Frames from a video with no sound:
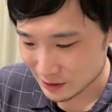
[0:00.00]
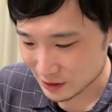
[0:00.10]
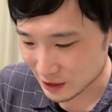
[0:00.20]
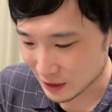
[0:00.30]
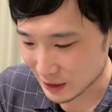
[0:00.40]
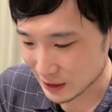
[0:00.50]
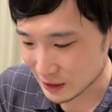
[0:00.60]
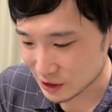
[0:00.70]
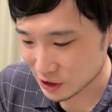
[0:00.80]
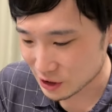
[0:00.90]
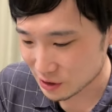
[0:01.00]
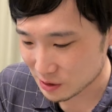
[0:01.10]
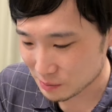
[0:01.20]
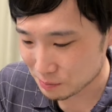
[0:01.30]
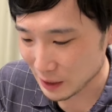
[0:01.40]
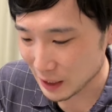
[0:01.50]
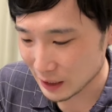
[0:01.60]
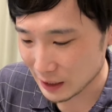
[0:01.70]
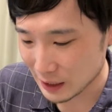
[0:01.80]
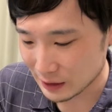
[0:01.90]

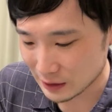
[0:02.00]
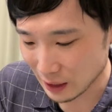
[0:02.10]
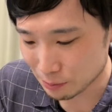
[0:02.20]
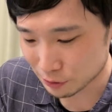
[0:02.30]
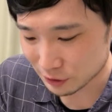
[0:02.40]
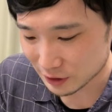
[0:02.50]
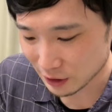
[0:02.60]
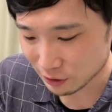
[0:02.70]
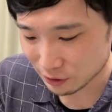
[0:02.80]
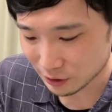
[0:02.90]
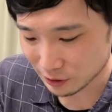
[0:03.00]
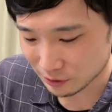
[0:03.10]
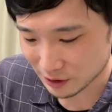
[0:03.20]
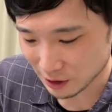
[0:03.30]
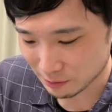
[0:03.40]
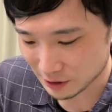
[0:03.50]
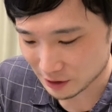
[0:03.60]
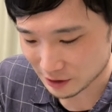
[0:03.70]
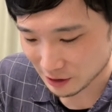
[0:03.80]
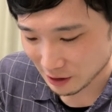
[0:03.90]
チェダーチーズバーガーダブルセットでございま
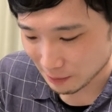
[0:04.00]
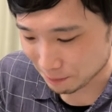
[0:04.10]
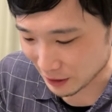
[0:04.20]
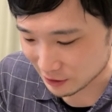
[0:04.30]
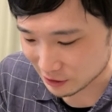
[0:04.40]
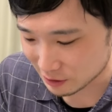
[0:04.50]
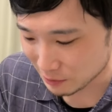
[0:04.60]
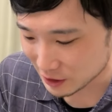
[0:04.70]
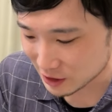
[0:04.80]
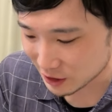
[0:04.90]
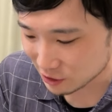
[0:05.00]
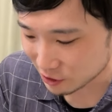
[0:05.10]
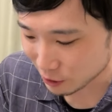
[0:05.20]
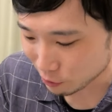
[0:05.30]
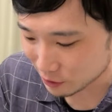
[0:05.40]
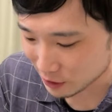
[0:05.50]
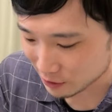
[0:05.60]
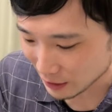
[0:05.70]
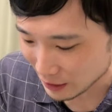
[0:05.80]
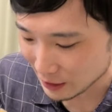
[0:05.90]
す。バンズめっちゃずれ込んで
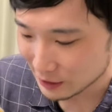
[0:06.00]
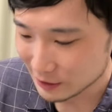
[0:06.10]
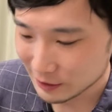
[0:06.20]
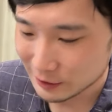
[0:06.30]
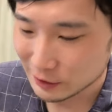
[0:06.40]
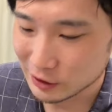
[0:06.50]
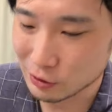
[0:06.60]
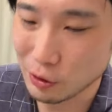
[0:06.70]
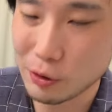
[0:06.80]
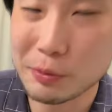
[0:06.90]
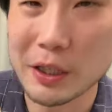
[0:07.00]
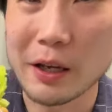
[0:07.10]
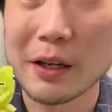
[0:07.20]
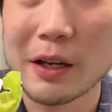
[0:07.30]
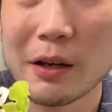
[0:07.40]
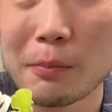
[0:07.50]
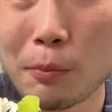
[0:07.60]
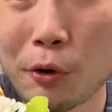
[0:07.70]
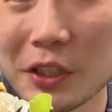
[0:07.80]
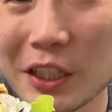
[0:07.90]
るなすごい。見て。
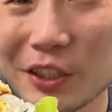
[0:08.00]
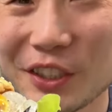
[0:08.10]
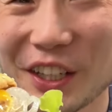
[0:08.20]
漏れてる。